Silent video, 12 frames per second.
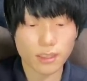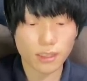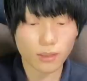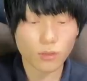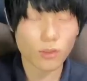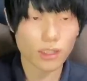た
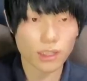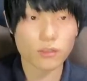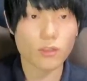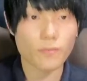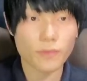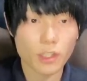だこうかな
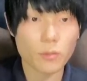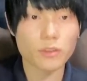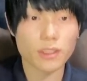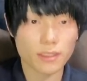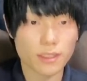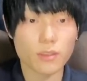と思う
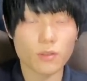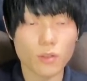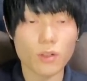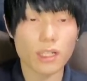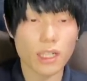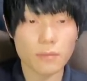んですけど、
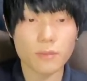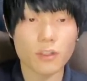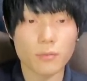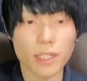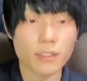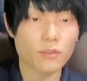今回
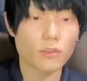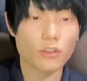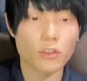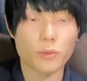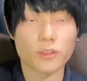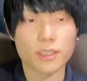も毎度同
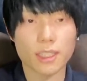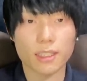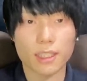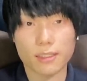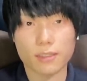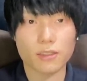様、僕だっ
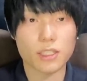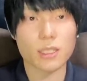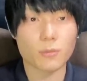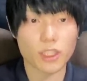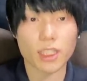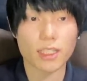たらスルーし
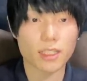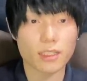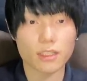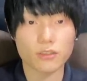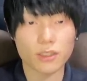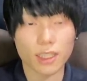てもいいかなっ
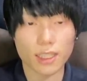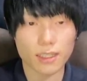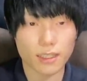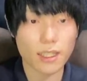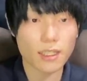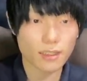ていうのだ
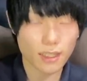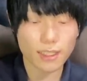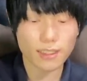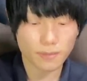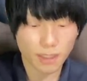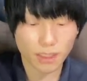けか
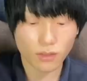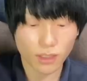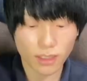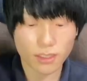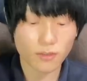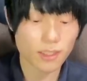いつまんでお
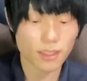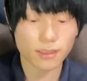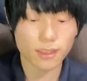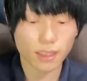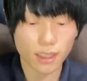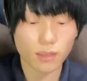話をさせ
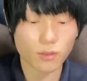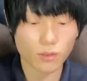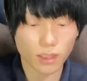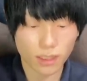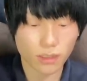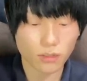ていただこ
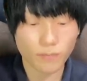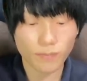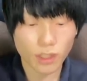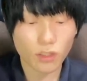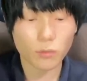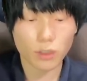うかなと
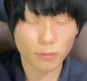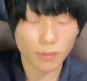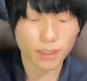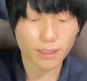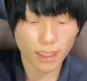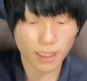思い
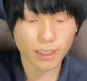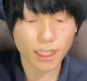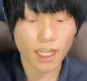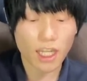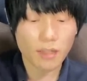ます。はい。で、